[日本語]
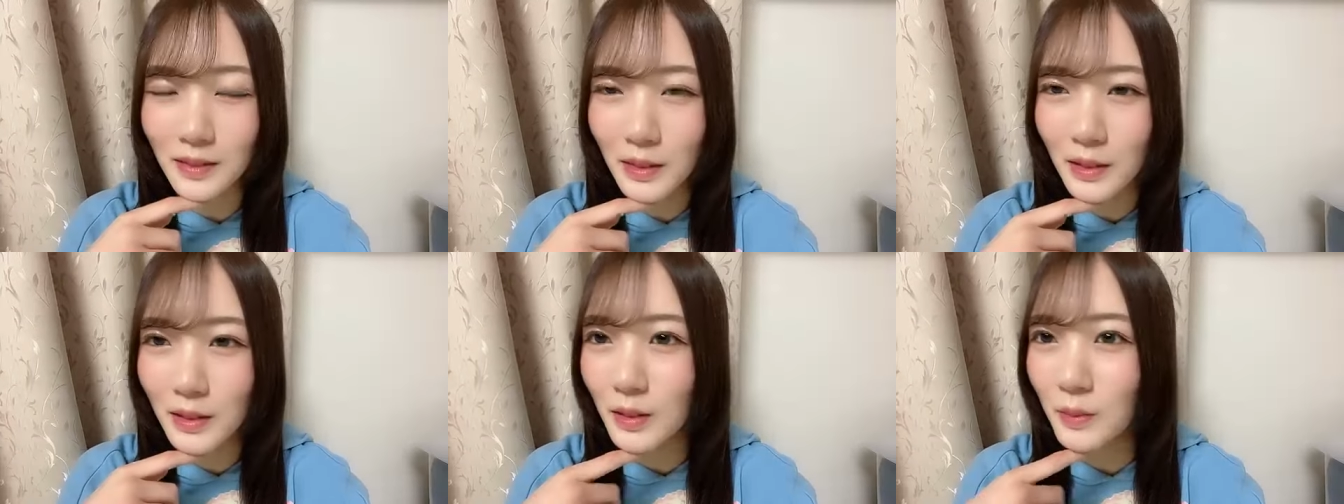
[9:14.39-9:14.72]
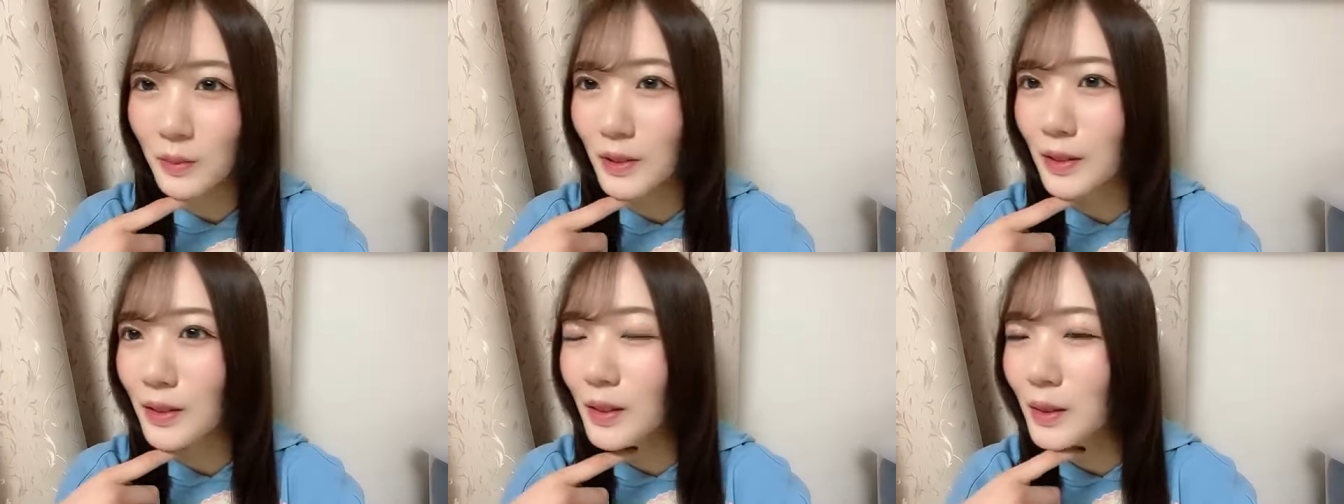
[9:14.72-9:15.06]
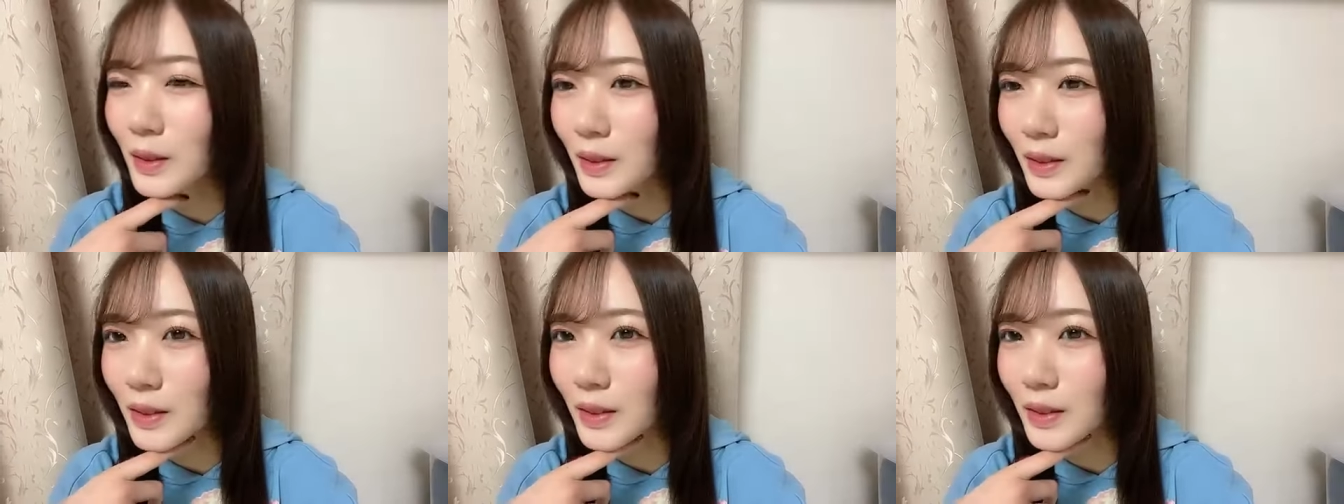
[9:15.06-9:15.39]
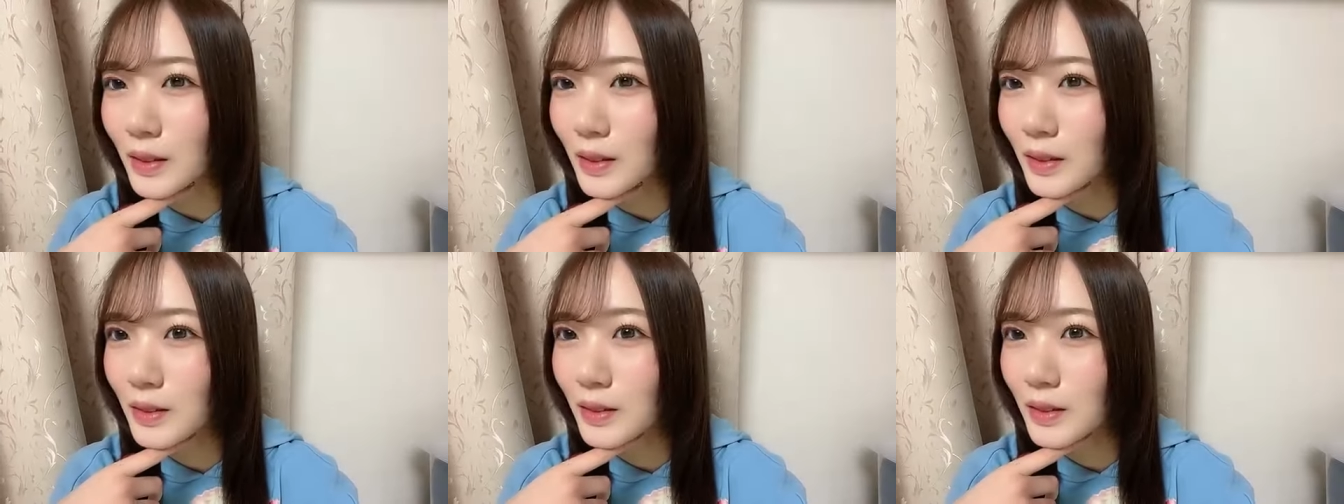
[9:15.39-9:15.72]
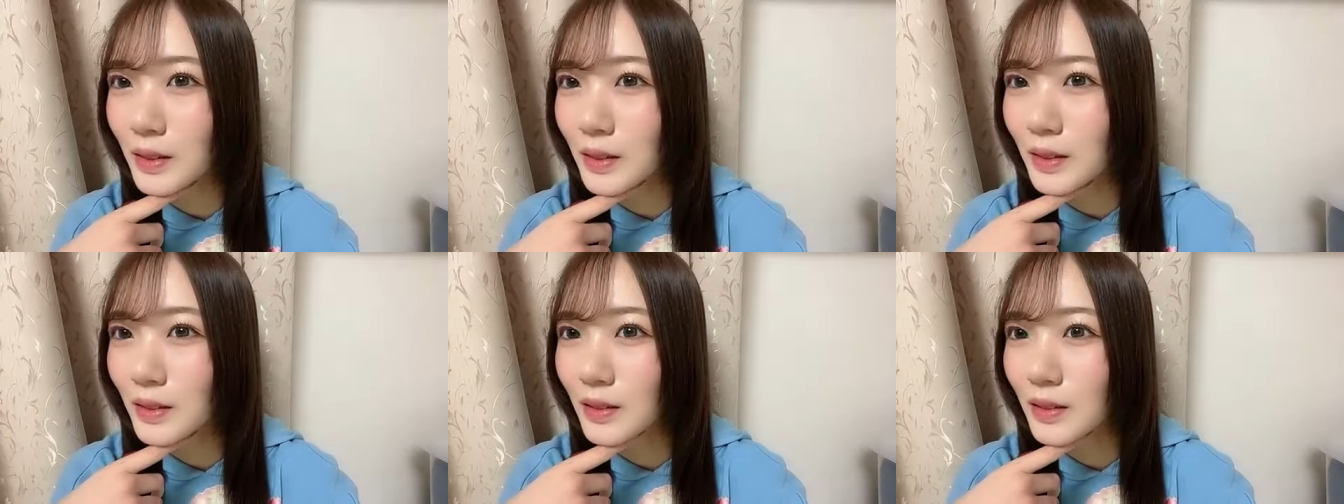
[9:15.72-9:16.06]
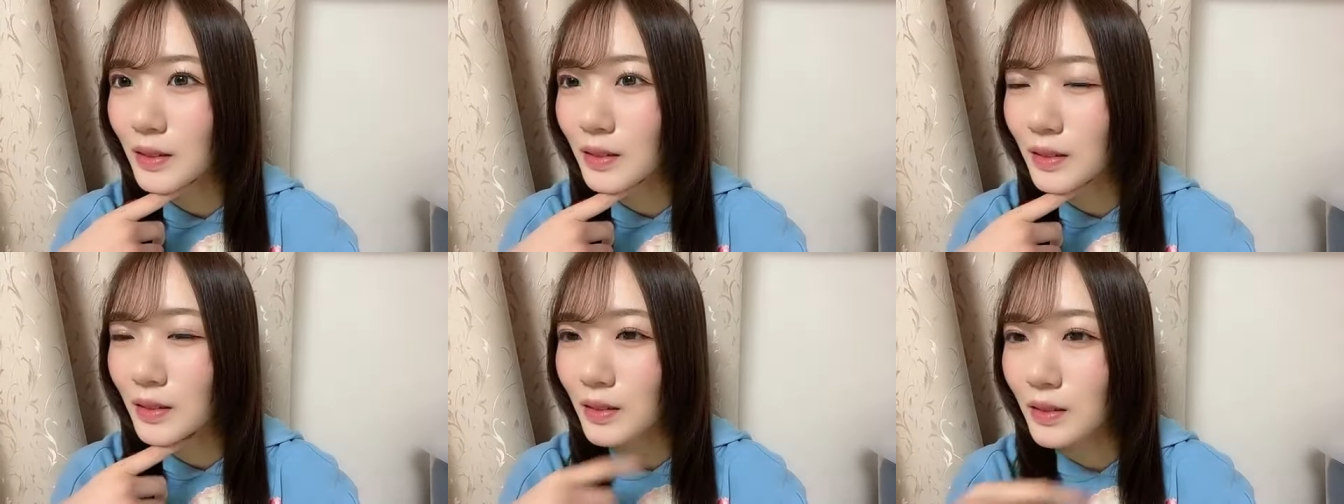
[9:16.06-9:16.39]
始まってない
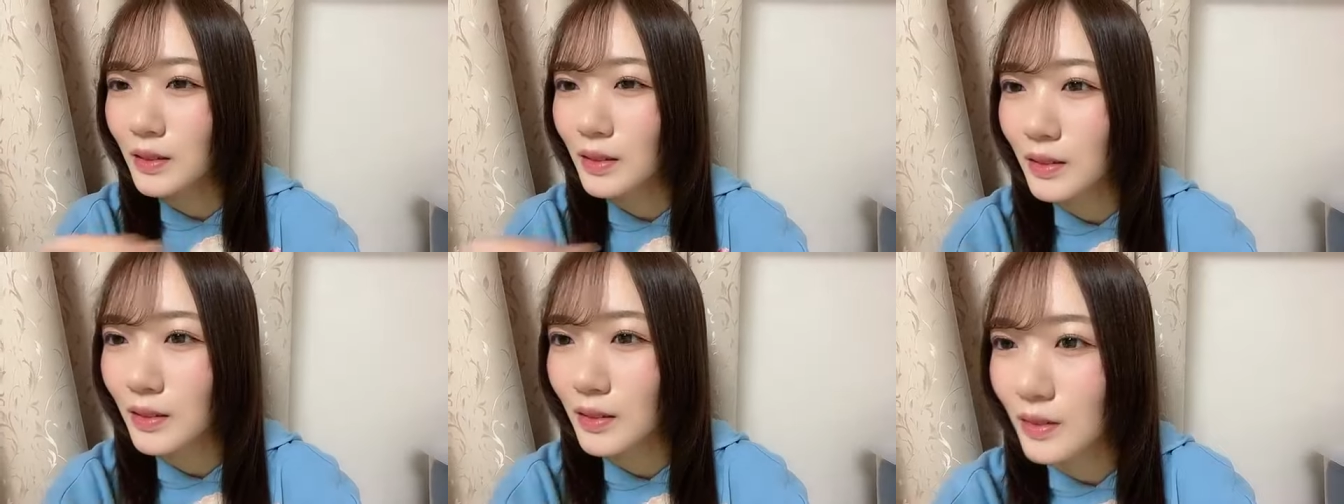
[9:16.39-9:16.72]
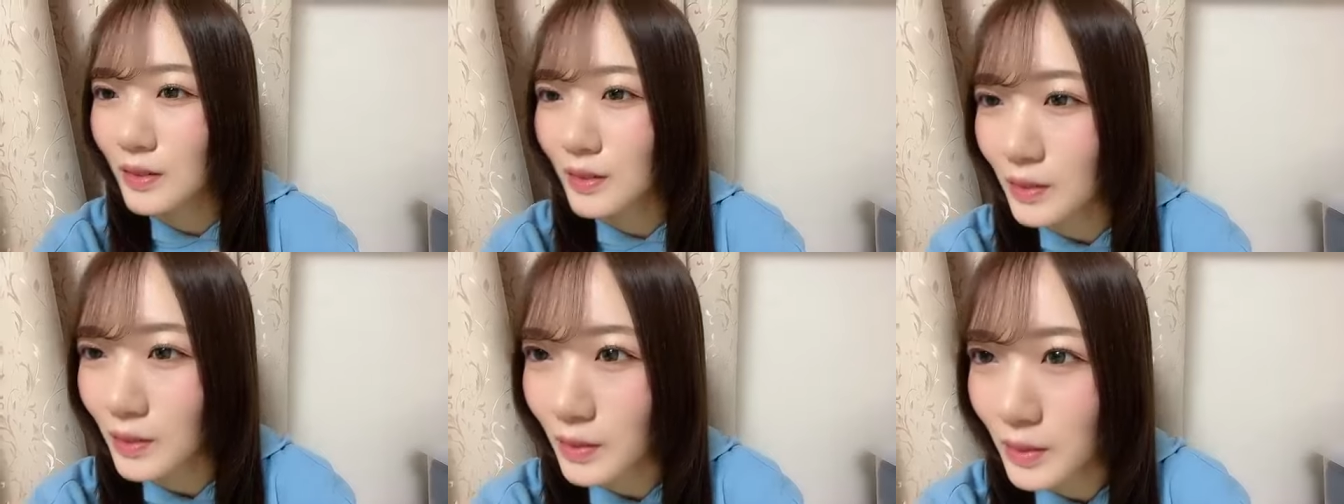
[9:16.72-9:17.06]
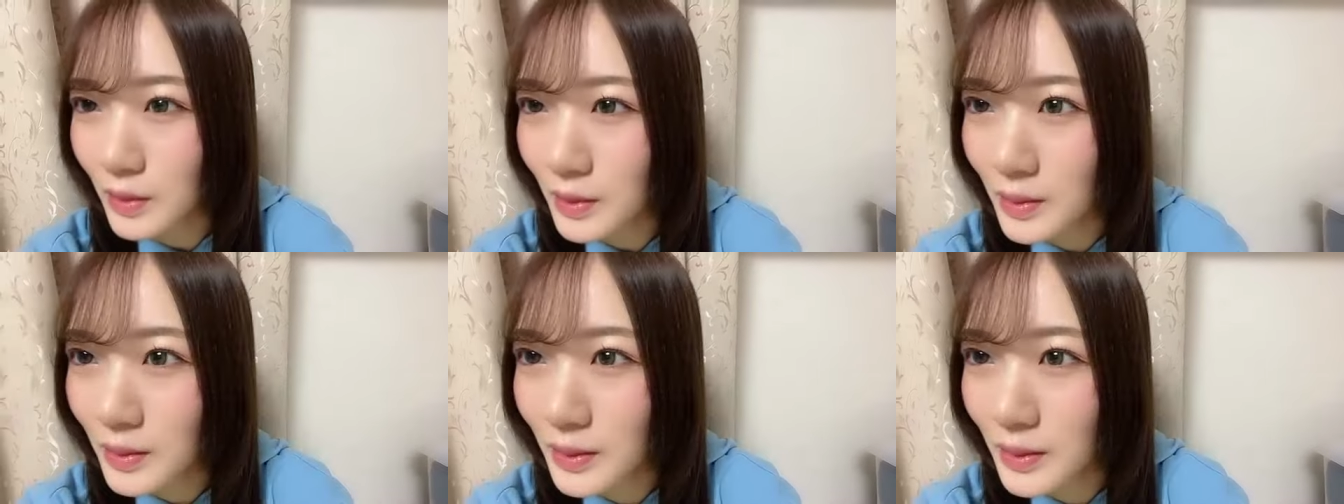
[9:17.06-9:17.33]
あれ